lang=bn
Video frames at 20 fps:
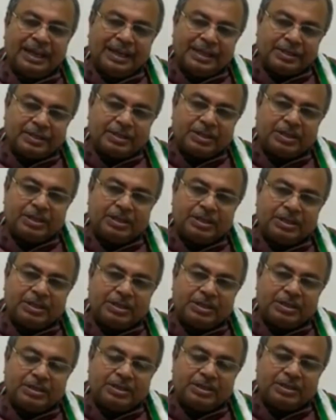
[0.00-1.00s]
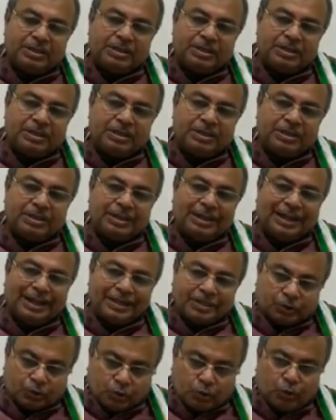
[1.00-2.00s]
এই
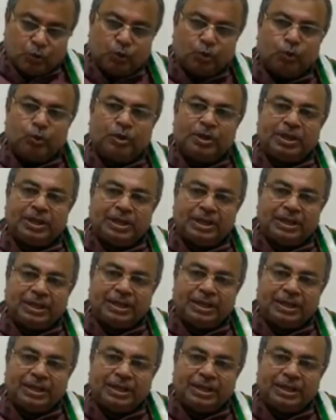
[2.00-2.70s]
এই স্কুলগুলি